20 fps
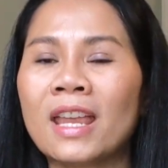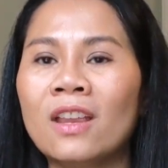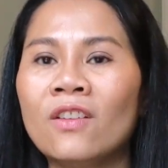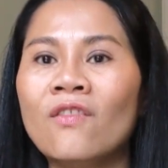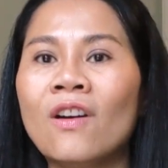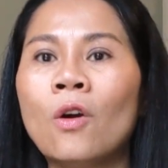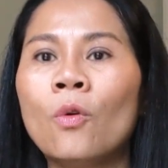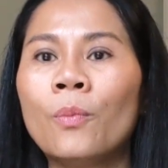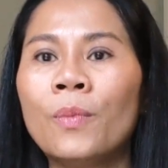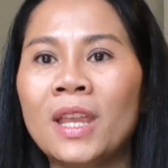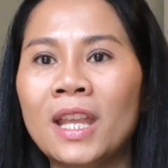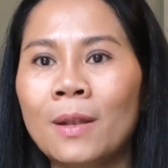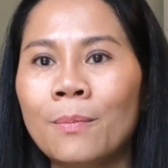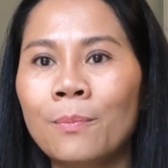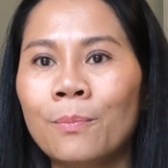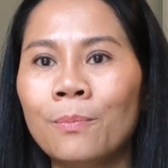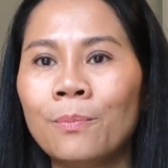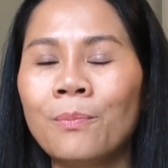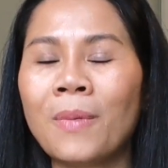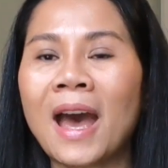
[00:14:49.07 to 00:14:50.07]
เว้าผิด
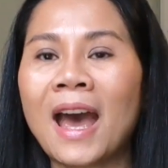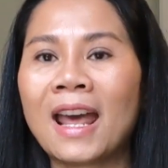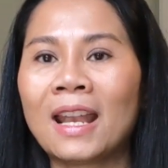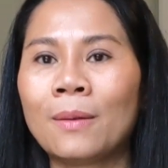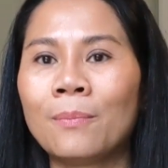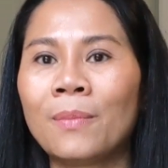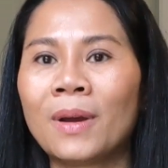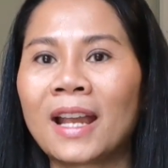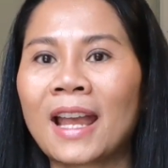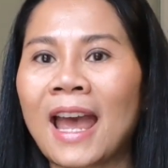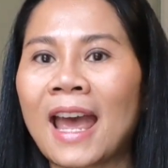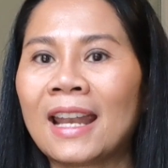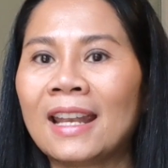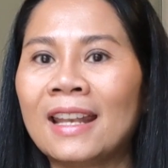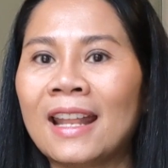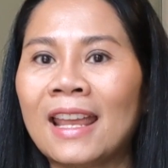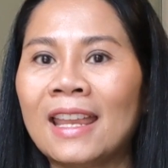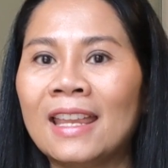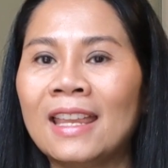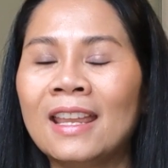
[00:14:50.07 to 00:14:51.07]
พลาดประการ
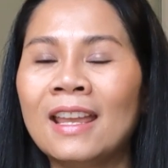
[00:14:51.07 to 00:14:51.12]
ใด